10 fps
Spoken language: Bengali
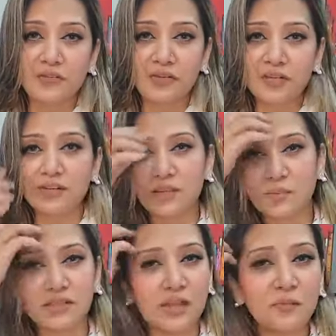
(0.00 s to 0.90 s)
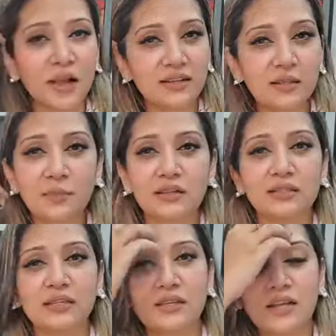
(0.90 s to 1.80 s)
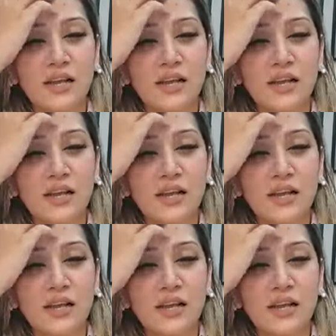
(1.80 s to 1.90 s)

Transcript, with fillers: ল্যাভিসের ড্রেস আপনার যেই প্রাইসে পাইছেন